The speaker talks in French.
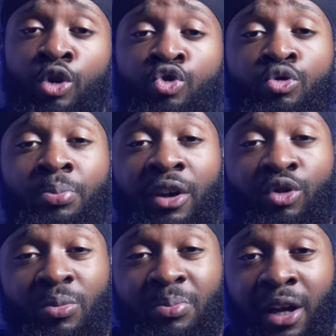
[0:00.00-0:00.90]
tu
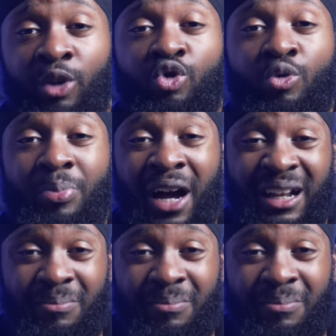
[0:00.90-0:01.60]
présentes bien, tu parles